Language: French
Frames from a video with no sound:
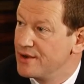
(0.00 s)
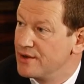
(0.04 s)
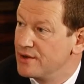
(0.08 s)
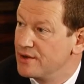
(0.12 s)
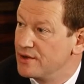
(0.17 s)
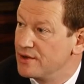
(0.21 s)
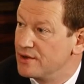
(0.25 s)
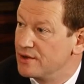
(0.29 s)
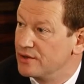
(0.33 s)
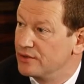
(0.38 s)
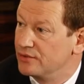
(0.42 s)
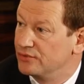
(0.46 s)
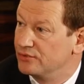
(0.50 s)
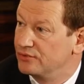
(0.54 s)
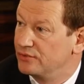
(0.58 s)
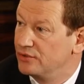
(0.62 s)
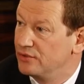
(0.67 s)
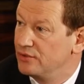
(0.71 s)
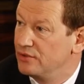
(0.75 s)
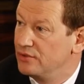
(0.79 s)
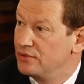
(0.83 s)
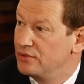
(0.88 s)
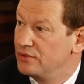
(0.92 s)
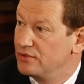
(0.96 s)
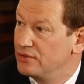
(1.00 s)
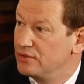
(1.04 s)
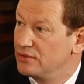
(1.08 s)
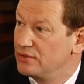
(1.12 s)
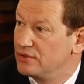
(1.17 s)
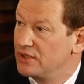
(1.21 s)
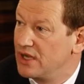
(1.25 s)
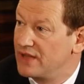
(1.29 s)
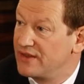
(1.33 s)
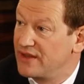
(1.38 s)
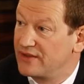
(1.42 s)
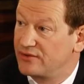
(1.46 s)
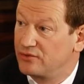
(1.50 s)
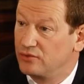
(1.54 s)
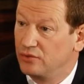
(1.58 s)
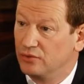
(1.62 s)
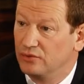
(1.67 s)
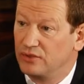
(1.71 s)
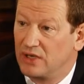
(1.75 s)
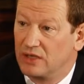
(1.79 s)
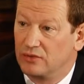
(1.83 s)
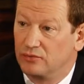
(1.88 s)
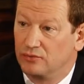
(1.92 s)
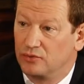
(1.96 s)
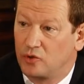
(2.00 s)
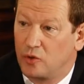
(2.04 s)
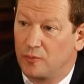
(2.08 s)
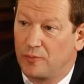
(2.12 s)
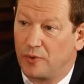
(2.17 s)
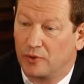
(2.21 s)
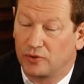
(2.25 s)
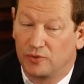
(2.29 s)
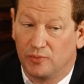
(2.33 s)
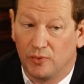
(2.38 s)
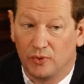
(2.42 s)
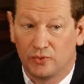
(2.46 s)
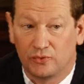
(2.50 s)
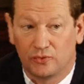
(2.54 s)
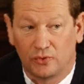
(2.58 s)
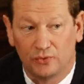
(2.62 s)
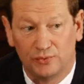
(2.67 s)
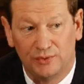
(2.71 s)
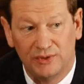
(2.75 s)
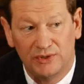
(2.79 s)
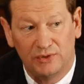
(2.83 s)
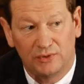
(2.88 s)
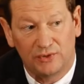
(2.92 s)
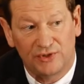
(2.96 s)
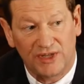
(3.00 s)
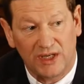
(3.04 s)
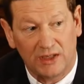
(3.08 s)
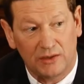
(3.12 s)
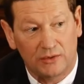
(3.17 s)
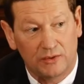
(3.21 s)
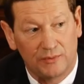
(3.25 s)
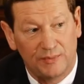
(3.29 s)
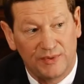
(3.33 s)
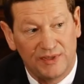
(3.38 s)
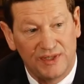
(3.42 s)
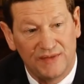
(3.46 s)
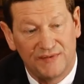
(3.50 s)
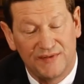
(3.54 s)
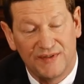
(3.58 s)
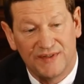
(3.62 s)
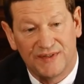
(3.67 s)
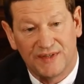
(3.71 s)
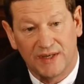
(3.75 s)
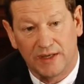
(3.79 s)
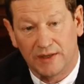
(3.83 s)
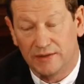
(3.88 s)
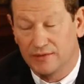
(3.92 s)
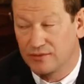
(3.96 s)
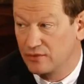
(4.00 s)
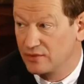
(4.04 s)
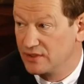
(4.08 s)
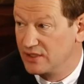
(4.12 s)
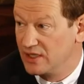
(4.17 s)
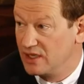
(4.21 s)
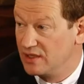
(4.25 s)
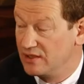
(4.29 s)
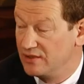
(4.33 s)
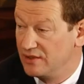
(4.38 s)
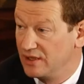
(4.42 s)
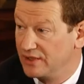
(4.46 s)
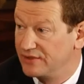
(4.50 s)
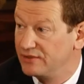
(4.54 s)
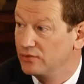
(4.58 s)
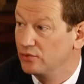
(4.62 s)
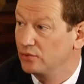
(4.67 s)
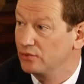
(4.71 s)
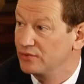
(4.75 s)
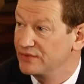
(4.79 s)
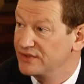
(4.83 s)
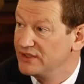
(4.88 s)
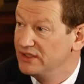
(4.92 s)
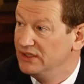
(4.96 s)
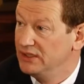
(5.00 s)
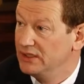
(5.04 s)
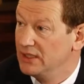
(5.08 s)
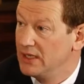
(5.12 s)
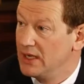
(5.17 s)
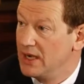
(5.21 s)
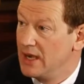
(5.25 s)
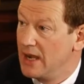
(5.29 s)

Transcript: euh, de la nature du comportement de conduite de chaque bénéficiaire, ce qui est de nature aussi